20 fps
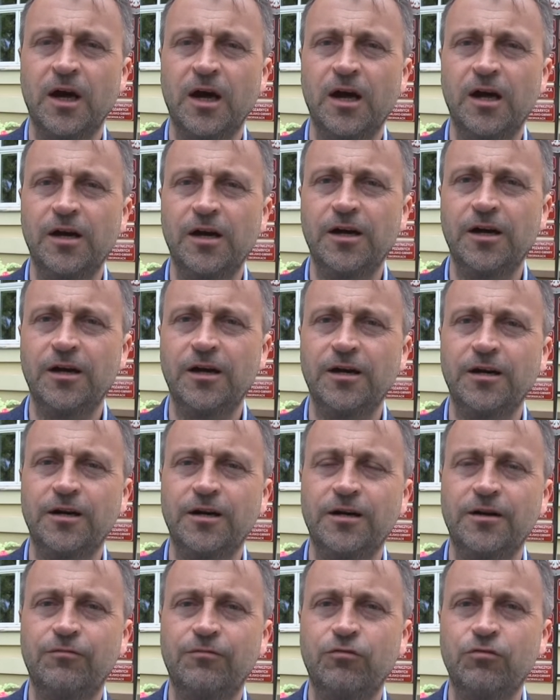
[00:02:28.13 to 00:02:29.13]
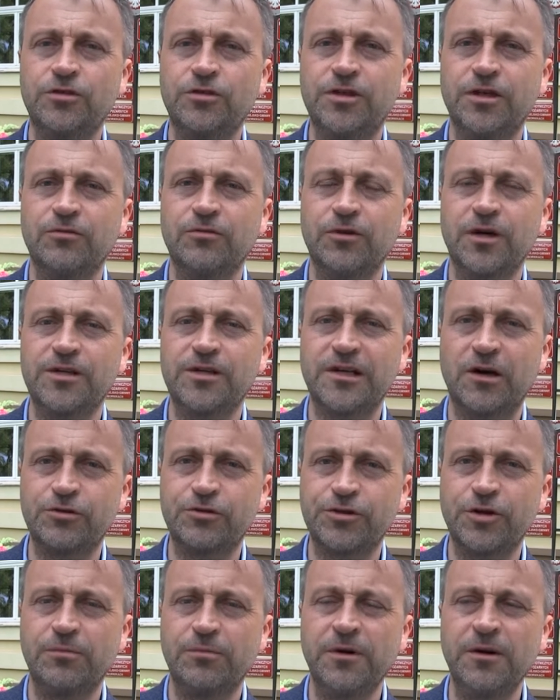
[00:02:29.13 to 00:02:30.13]
y, funkcjonuje za
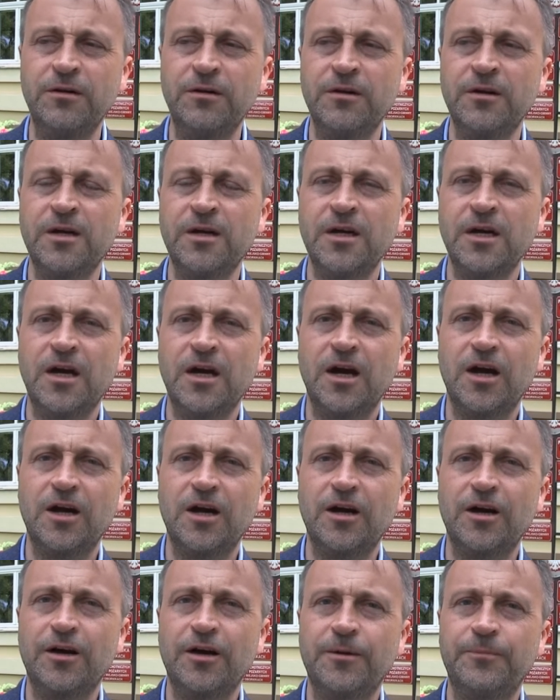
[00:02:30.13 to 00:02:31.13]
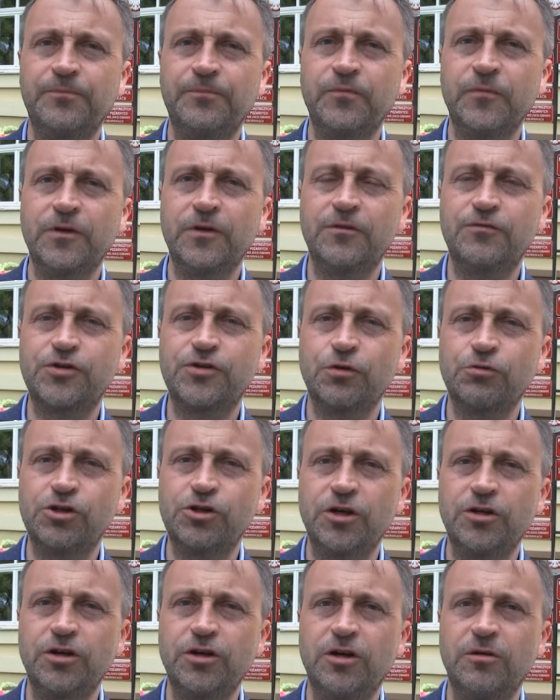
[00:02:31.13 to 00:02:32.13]
osobę. Y, w
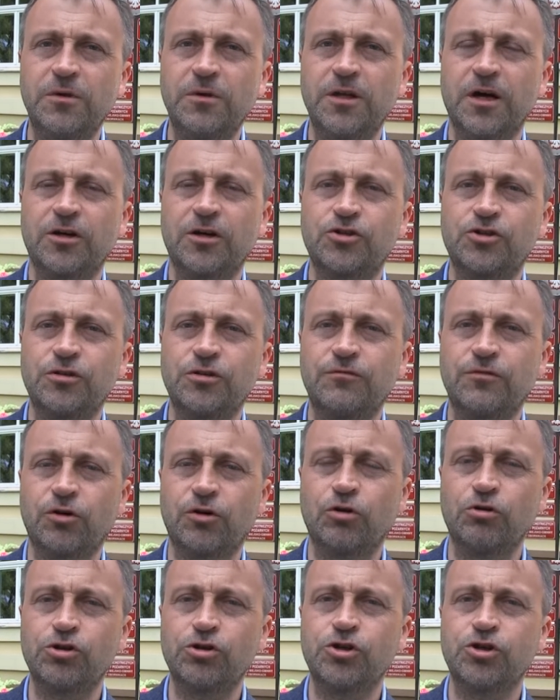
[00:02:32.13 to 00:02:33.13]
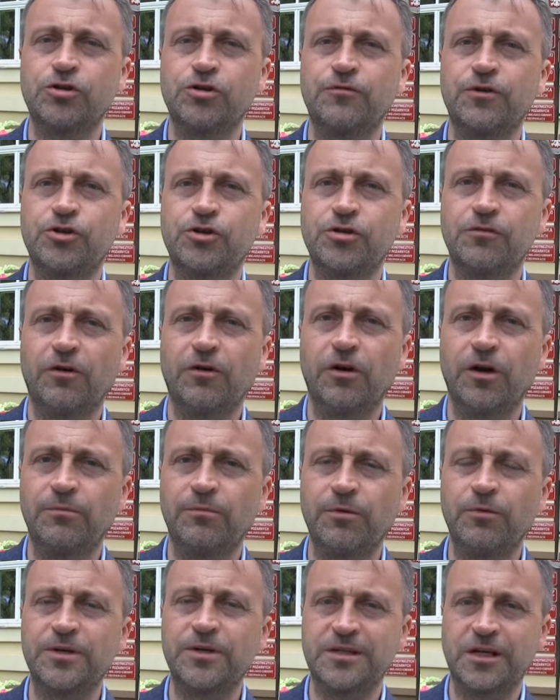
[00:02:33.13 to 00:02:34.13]
sąsiednich gminach, czy w Rogoźni, czy w Ryczywole
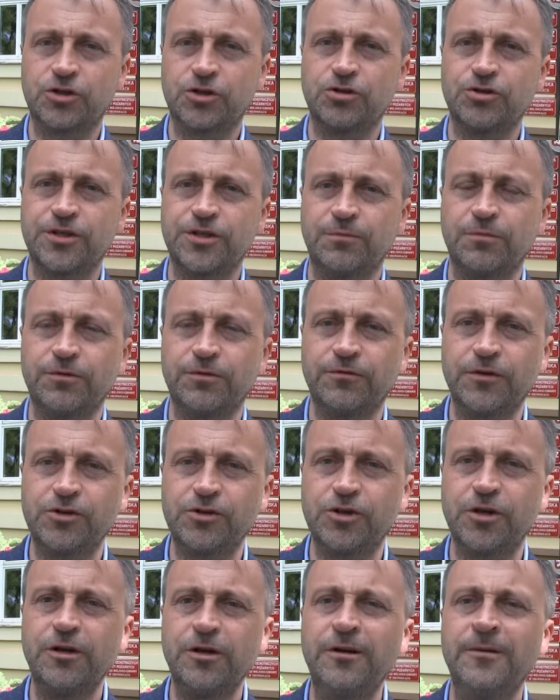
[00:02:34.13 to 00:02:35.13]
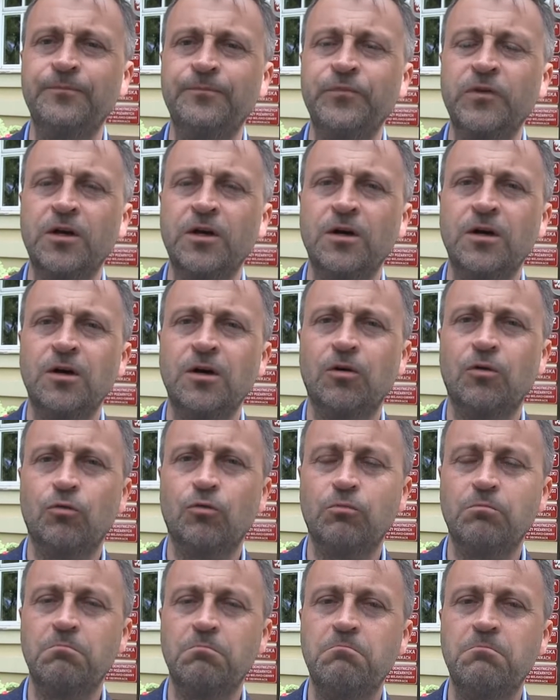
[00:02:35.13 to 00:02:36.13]
były znaczące podwyżki.
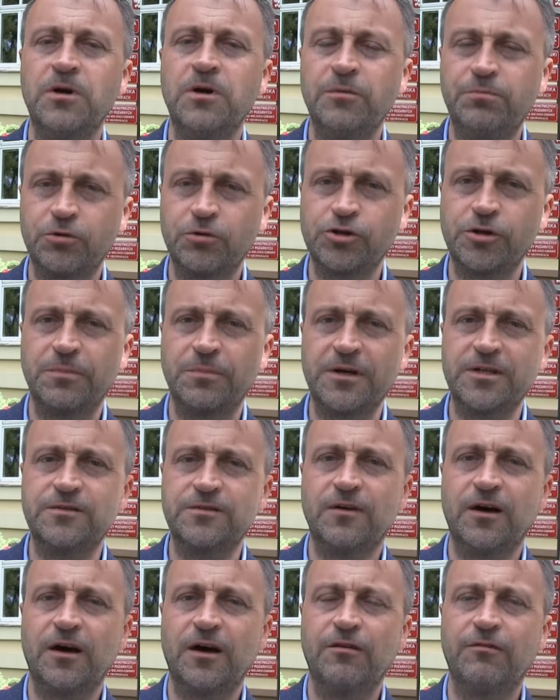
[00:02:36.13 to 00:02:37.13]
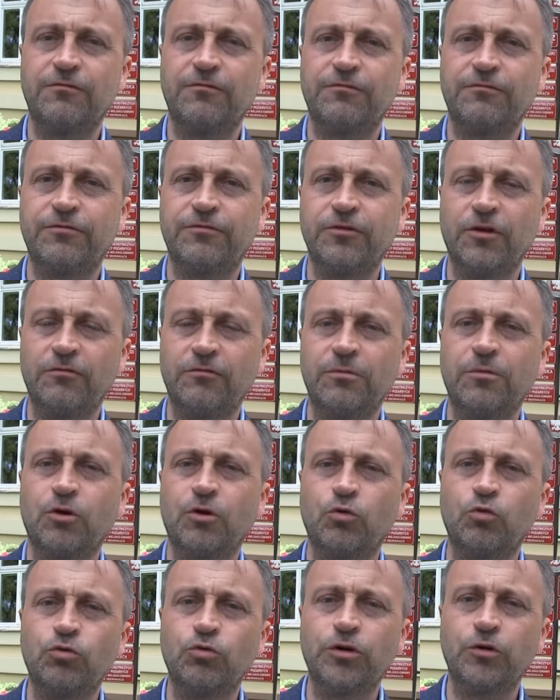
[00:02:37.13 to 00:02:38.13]
My, proszę Państwa, w nowym
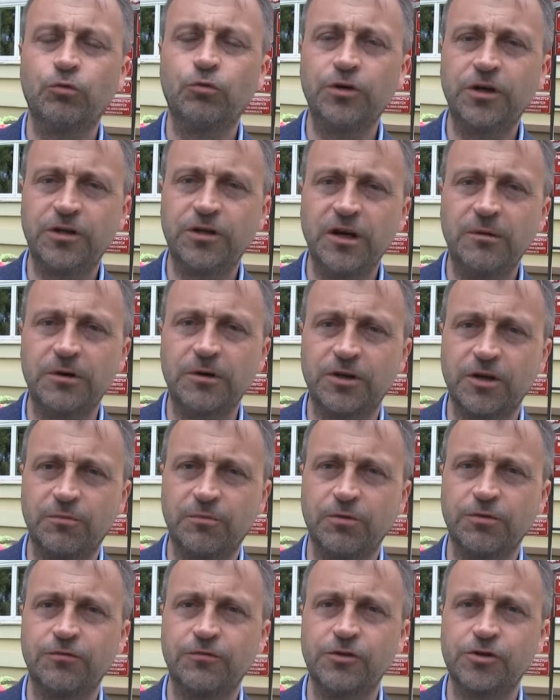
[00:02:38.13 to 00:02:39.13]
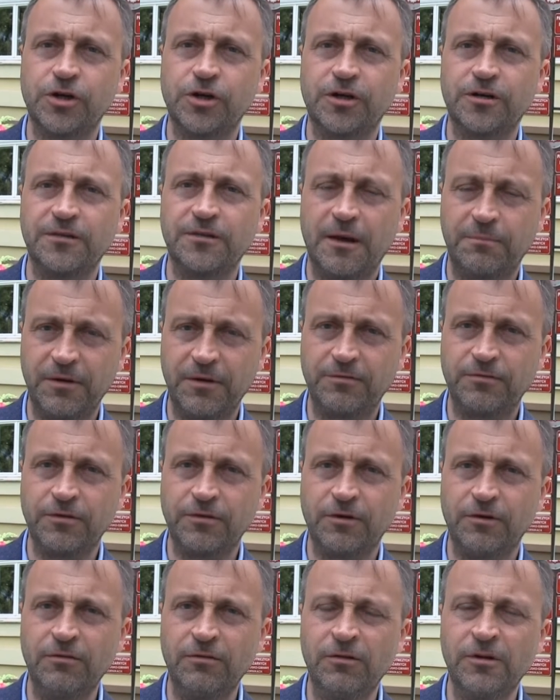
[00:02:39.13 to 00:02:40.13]
roku nie unikniemy tych podwyżek na
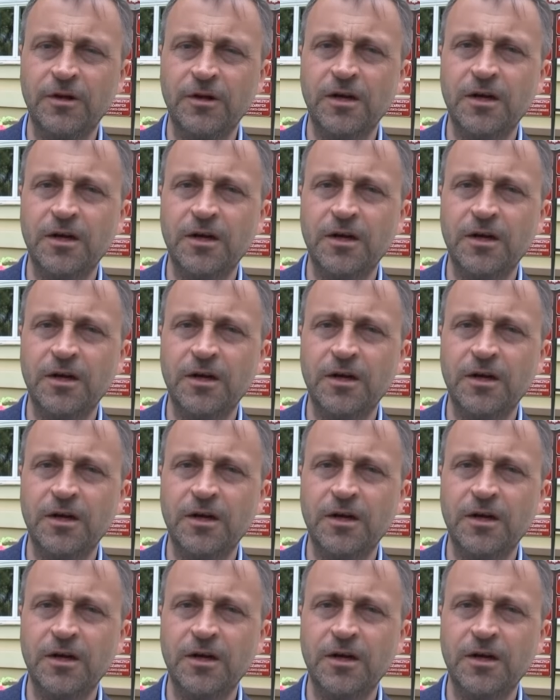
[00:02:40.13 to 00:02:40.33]
pewno,